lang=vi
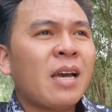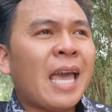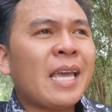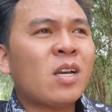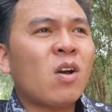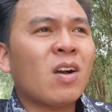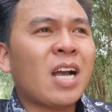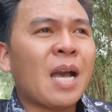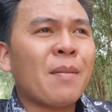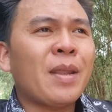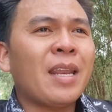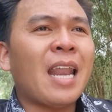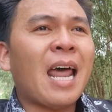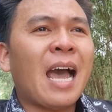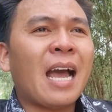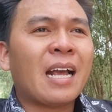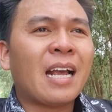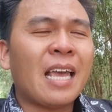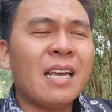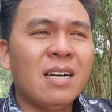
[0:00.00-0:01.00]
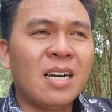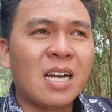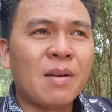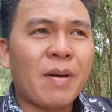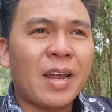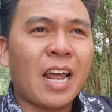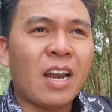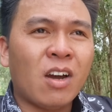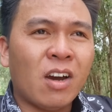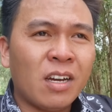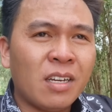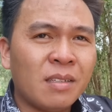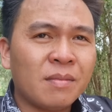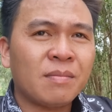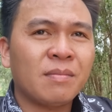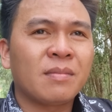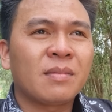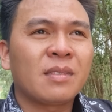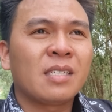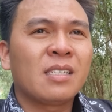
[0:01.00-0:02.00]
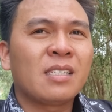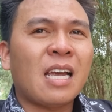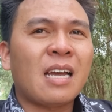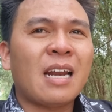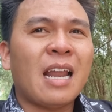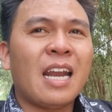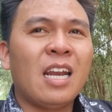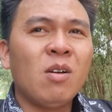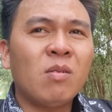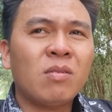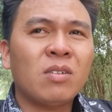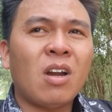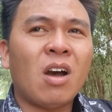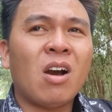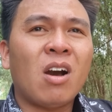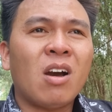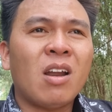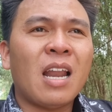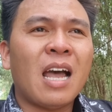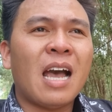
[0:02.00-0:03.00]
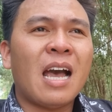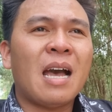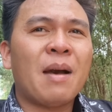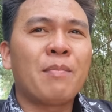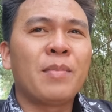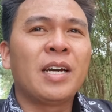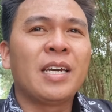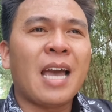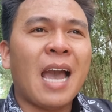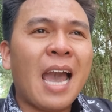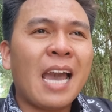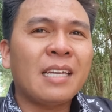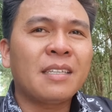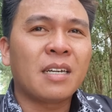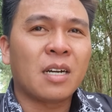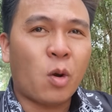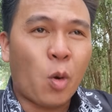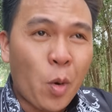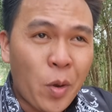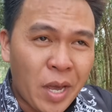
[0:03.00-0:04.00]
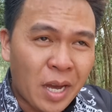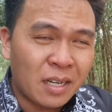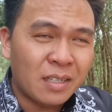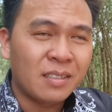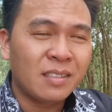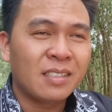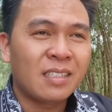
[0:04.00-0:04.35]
Anh Khò Cám này là cái người mà đã nói rằng là lúc đó là mười hai giờ khuya.